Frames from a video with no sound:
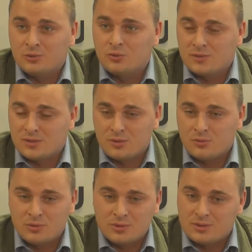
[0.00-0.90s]
готовится
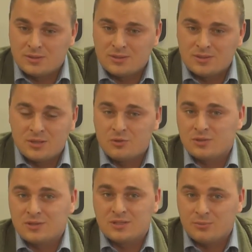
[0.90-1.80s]
какое-то
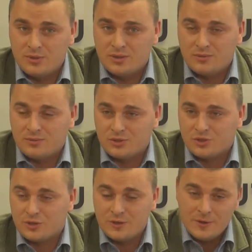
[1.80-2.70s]
серьезное событие в
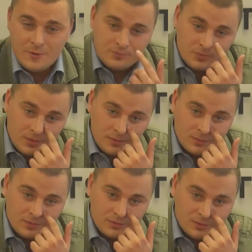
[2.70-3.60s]
нашей
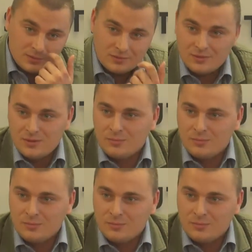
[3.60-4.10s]
э,